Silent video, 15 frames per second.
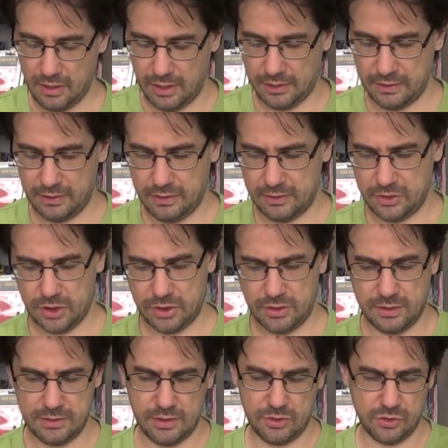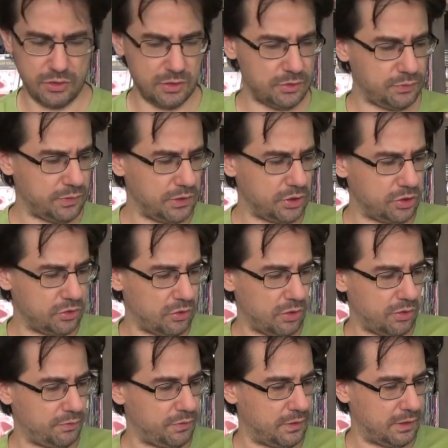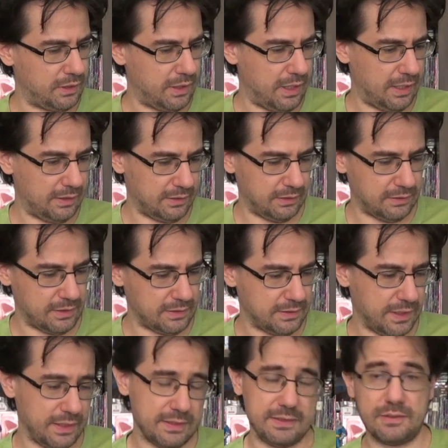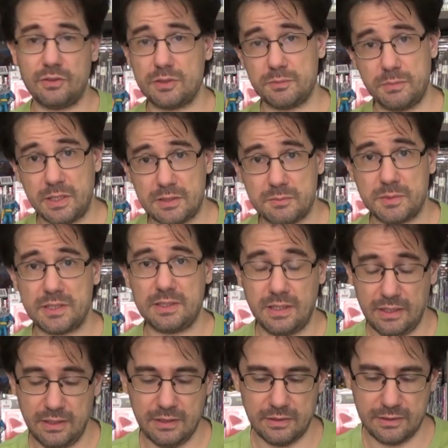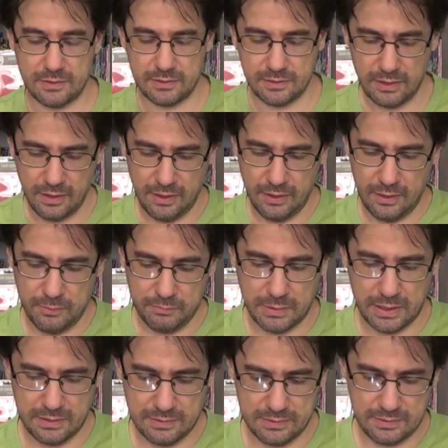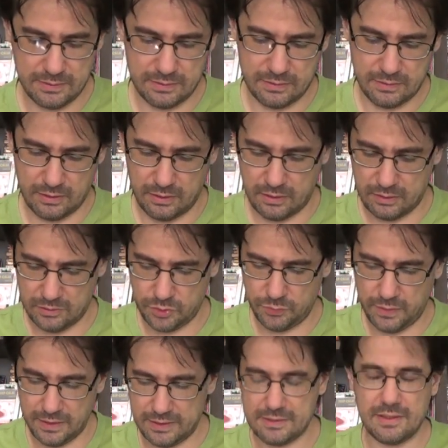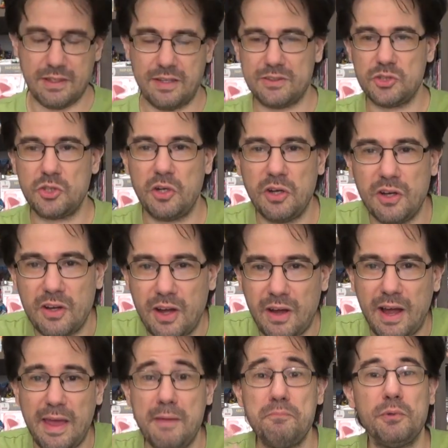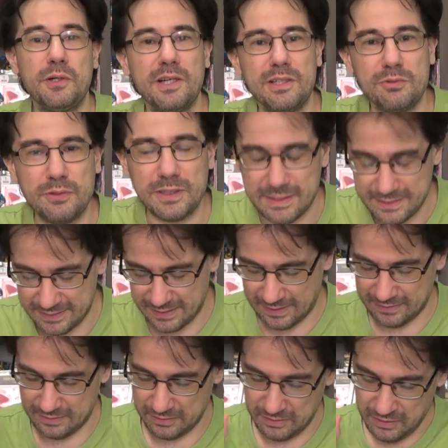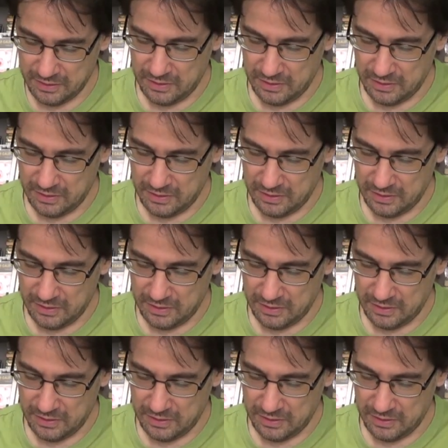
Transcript: Aqui tem, a gente tem as edições 29 a 36, que são as mesmas italianas, mas a diferença é só a época que foi lançada.